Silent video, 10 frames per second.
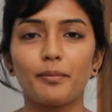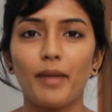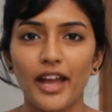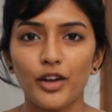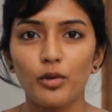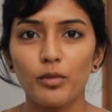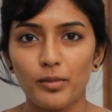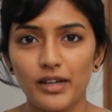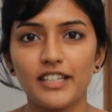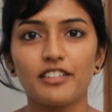మ్యాంగో
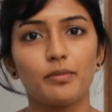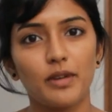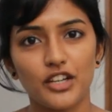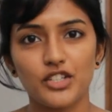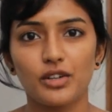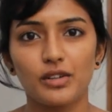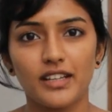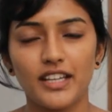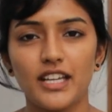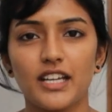మొబైల్ టీవీ
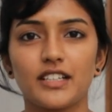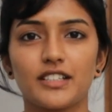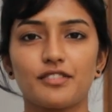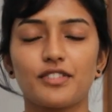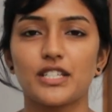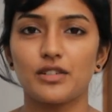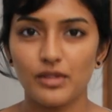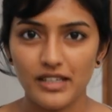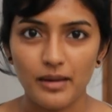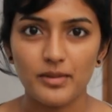ప్రేక్షకులకి ఫస్ట్
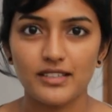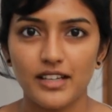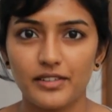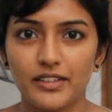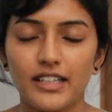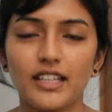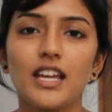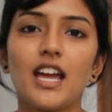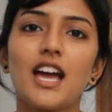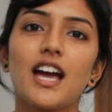ఆఫ్ ఆల్ నమస్కారం అండి
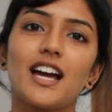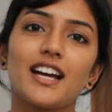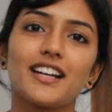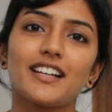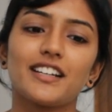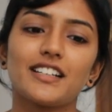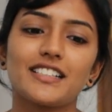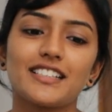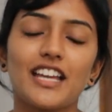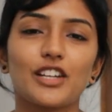
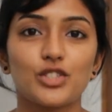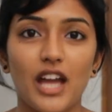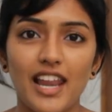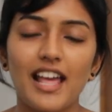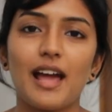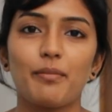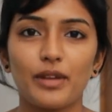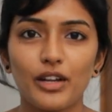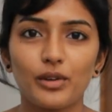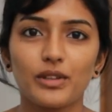నాకు చాలా
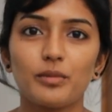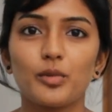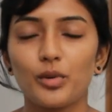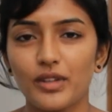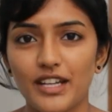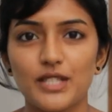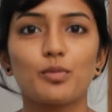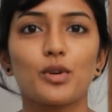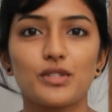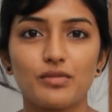హ్యాపీగా ఉంది మూవీ
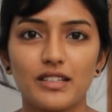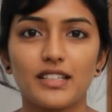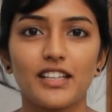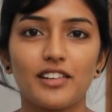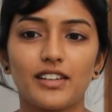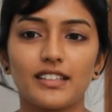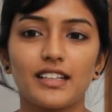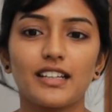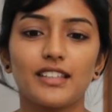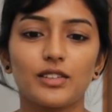రెస్పాన్స్ విన్న తర్వాత
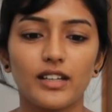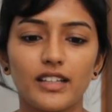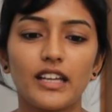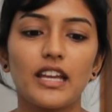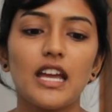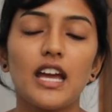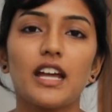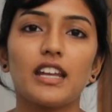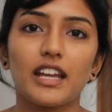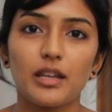ఎందుకంటే
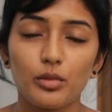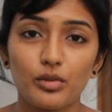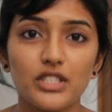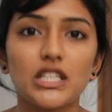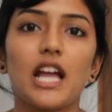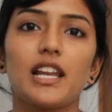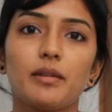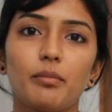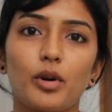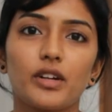నాకు ఈ మూవీ చాలా
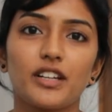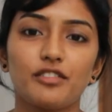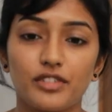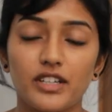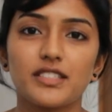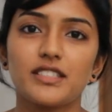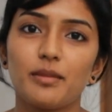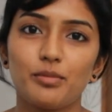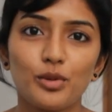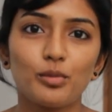ఇంపార్టెంట్ ఫస్ట్
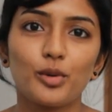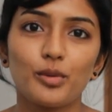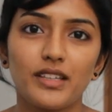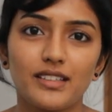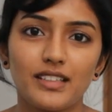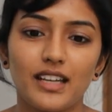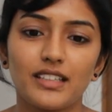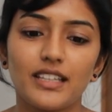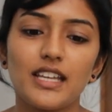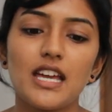డెబ్యూ మూవీ ఇది
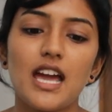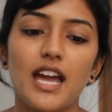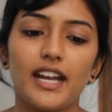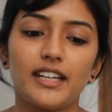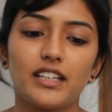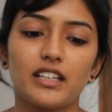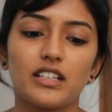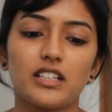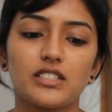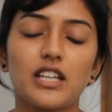నాది అండ్
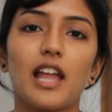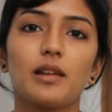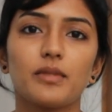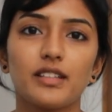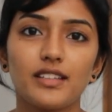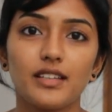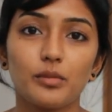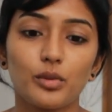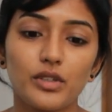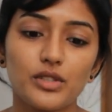చాలామంది ఈ
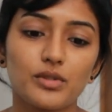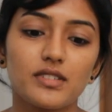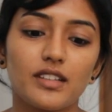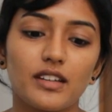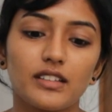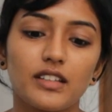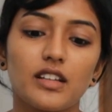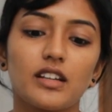మూవీ చూసిన తర్వాత